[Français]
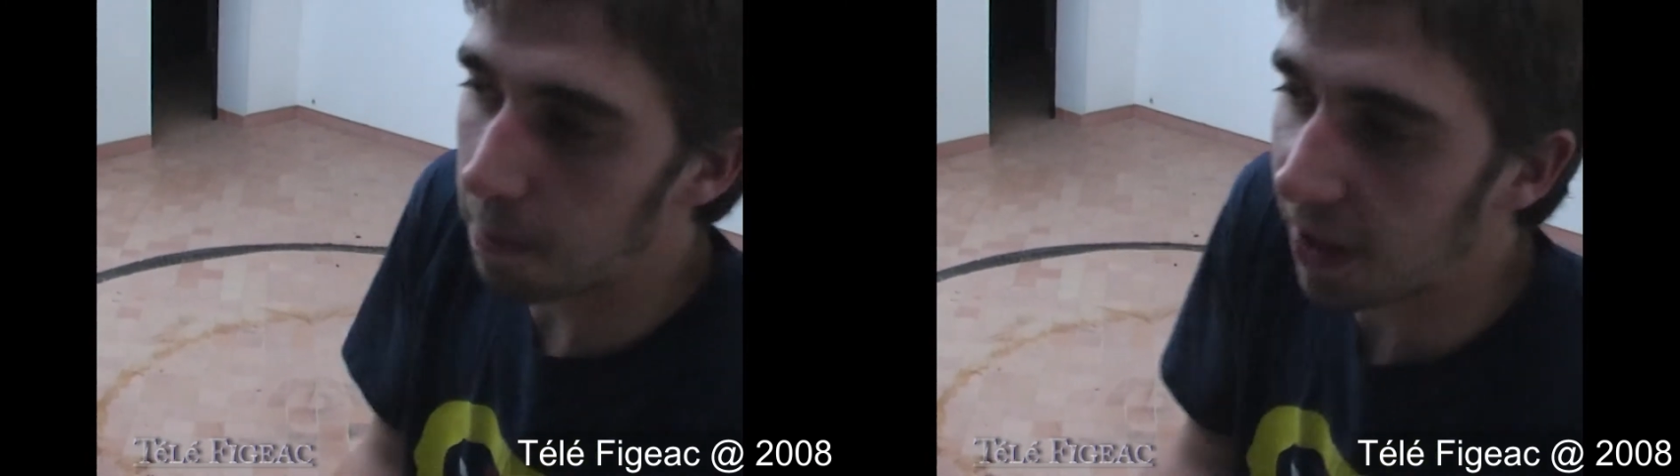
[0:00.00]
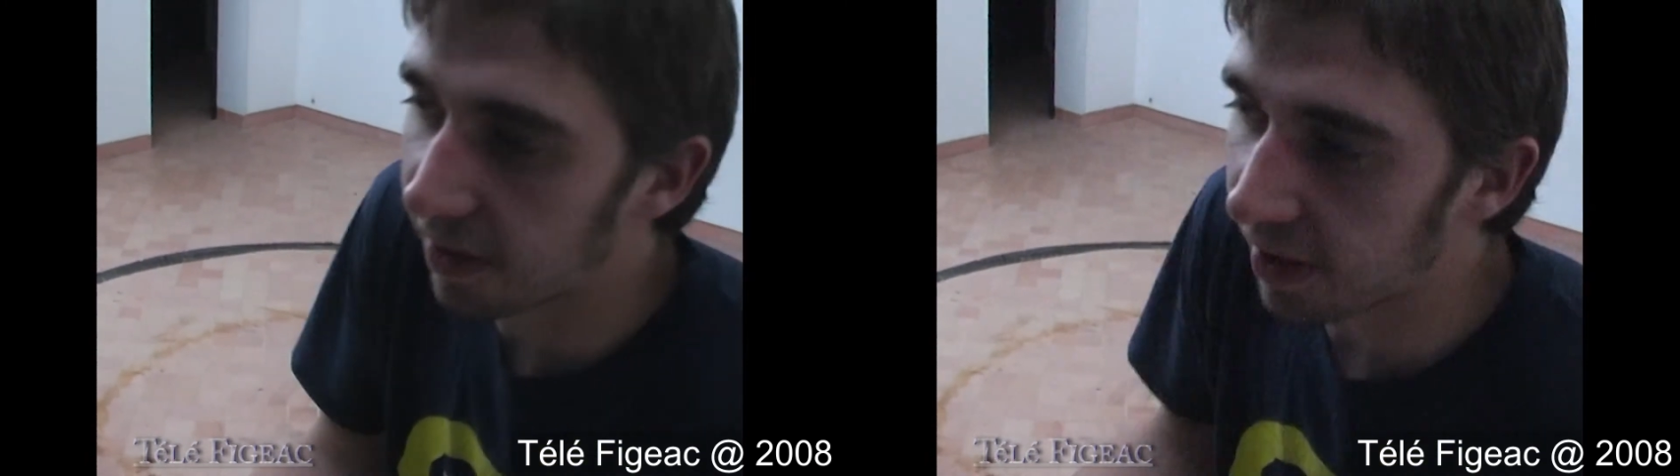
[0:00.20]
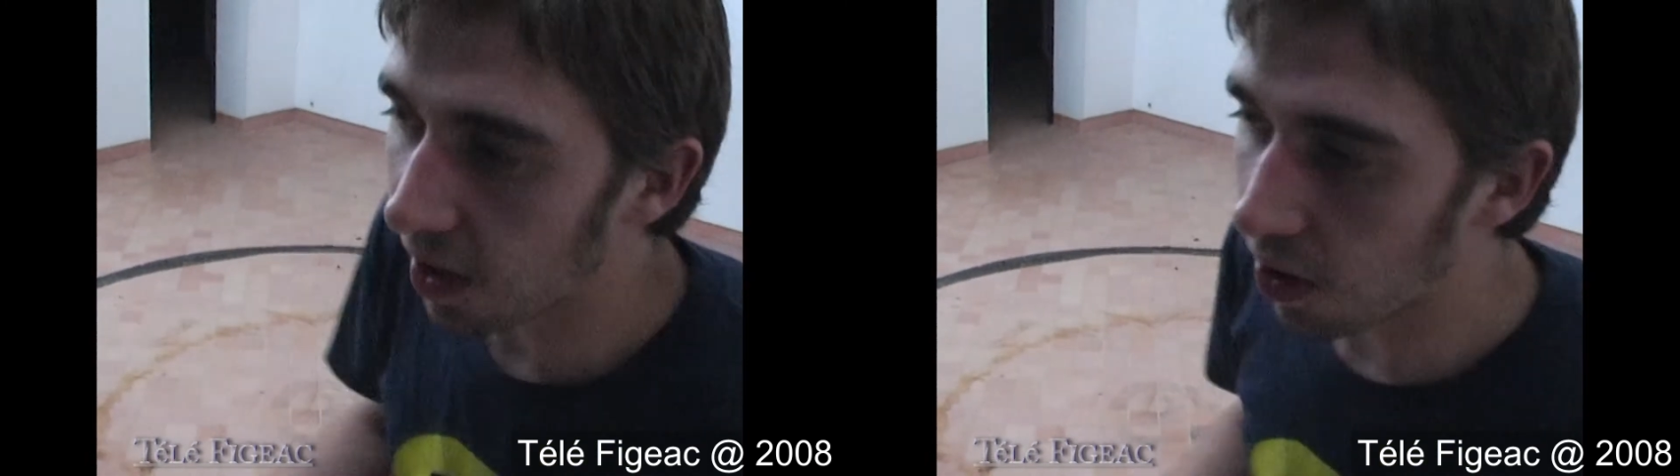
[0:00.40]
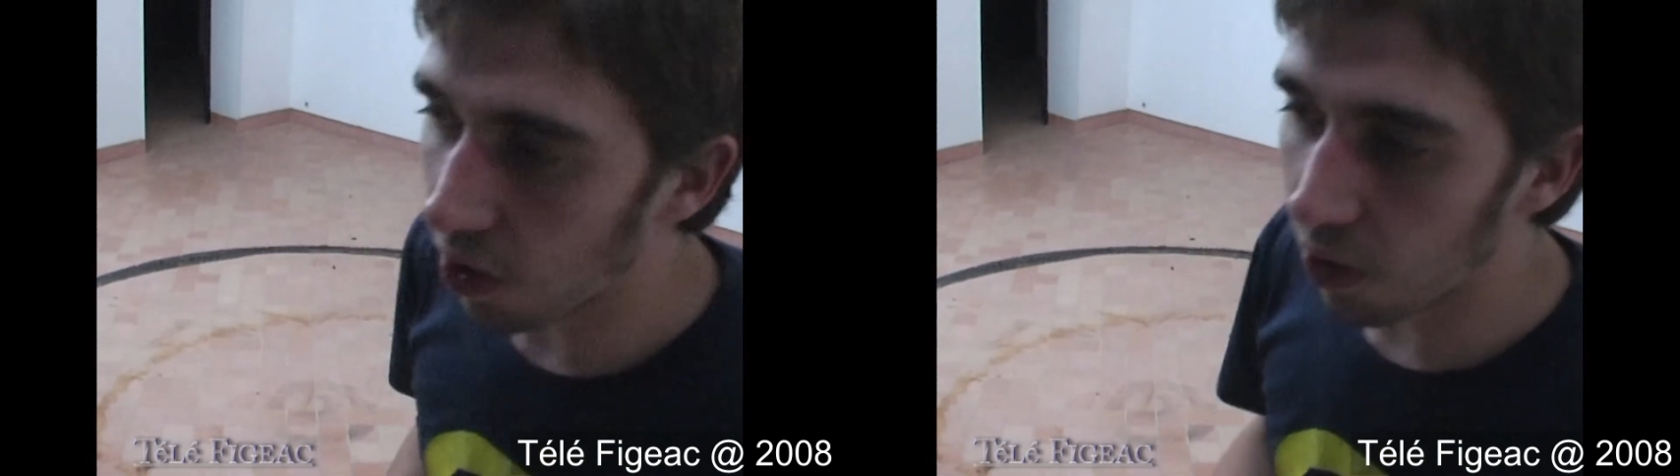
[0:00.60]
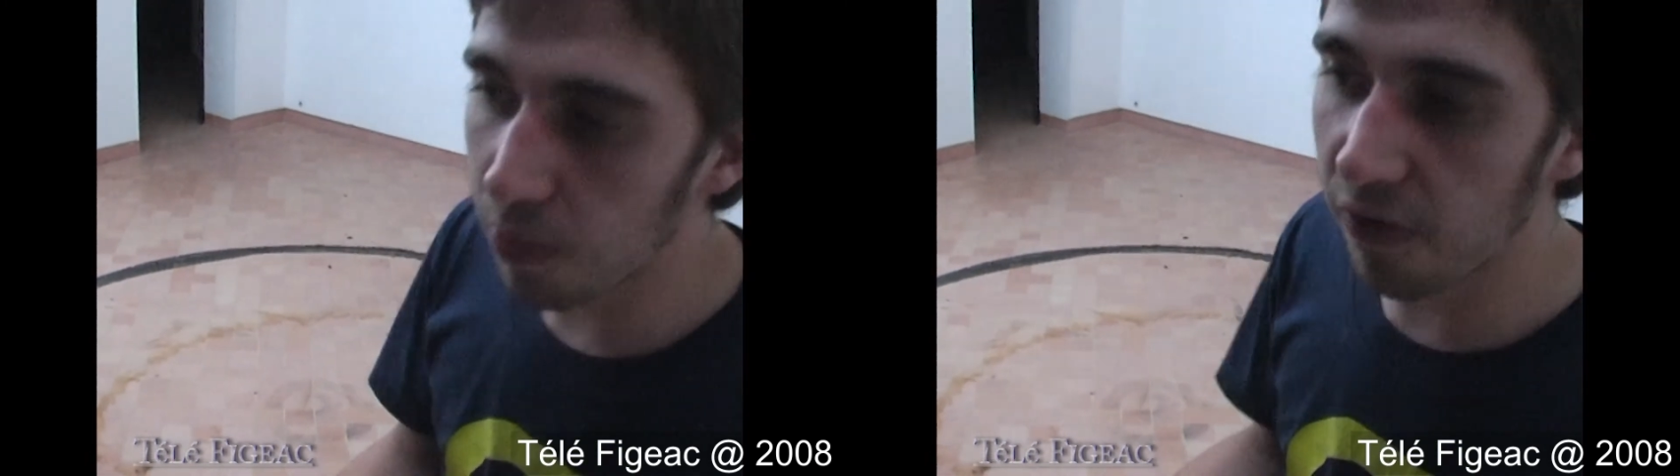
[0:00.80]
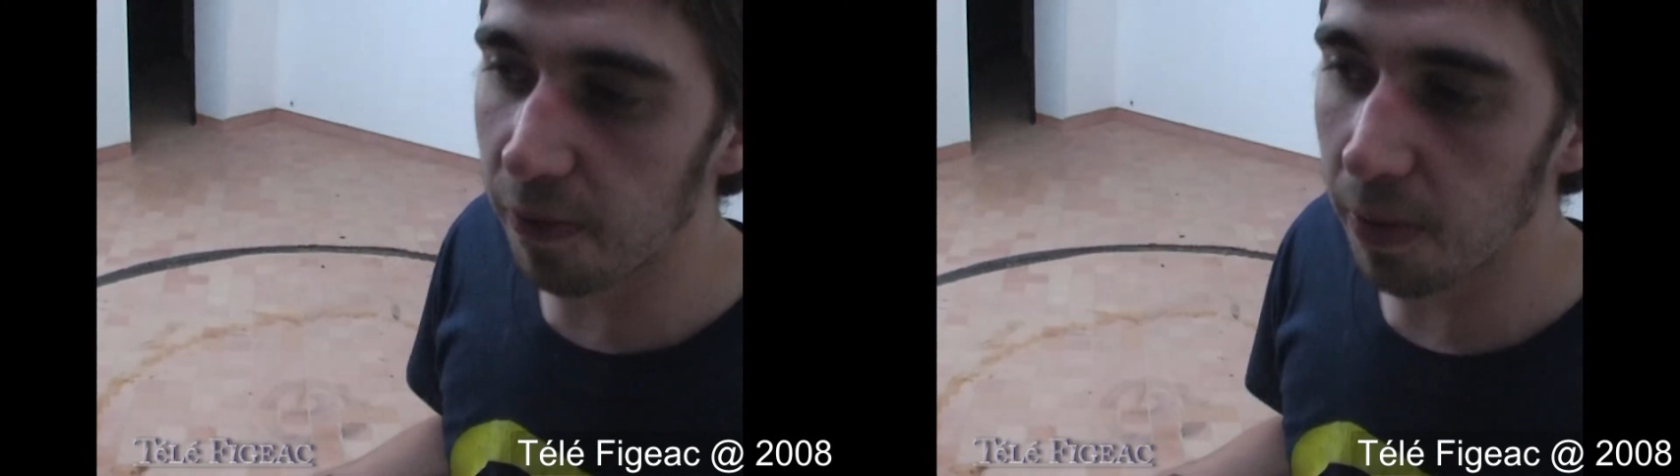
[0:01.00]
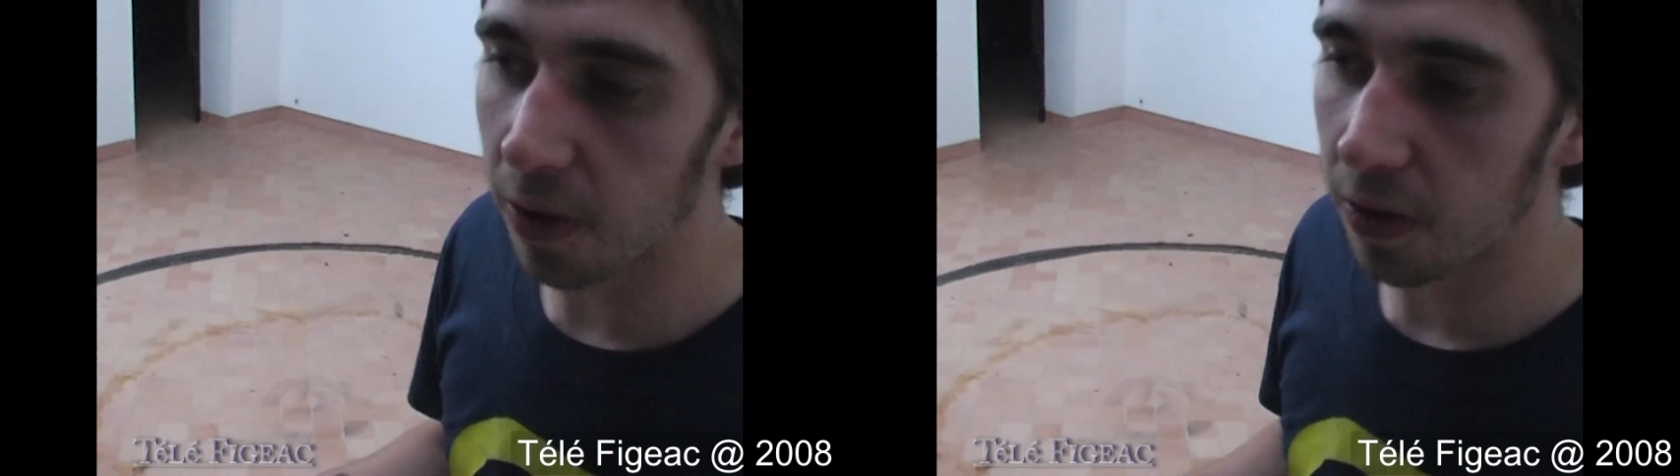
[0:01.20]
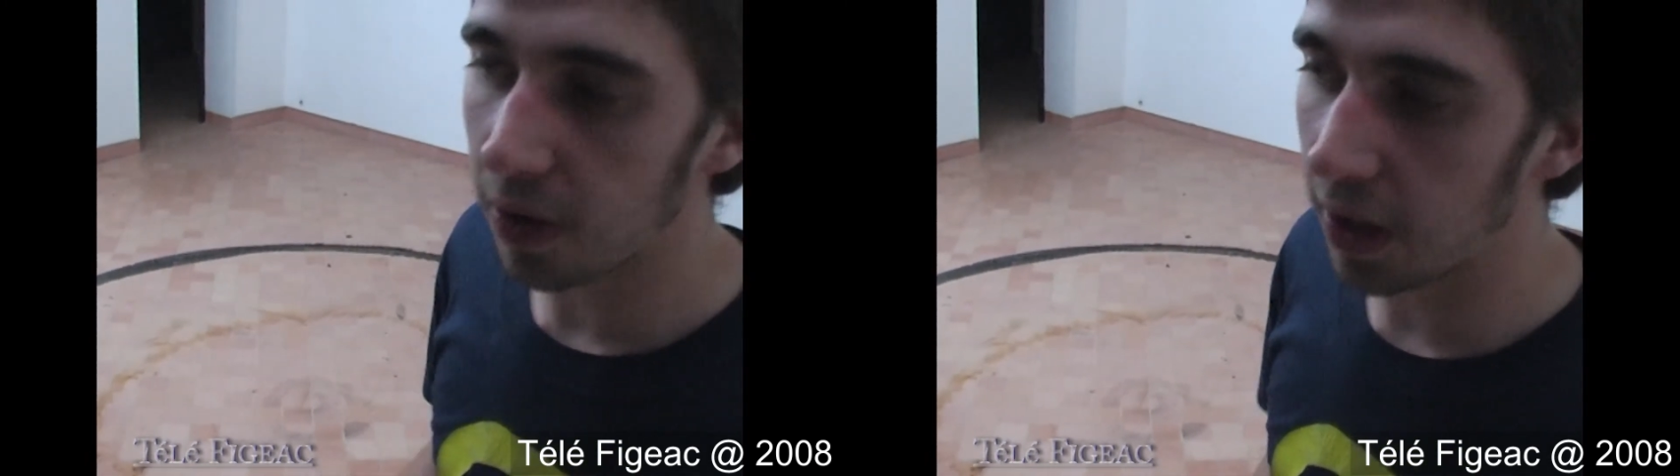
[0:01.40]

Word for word: mettre ça en mouvement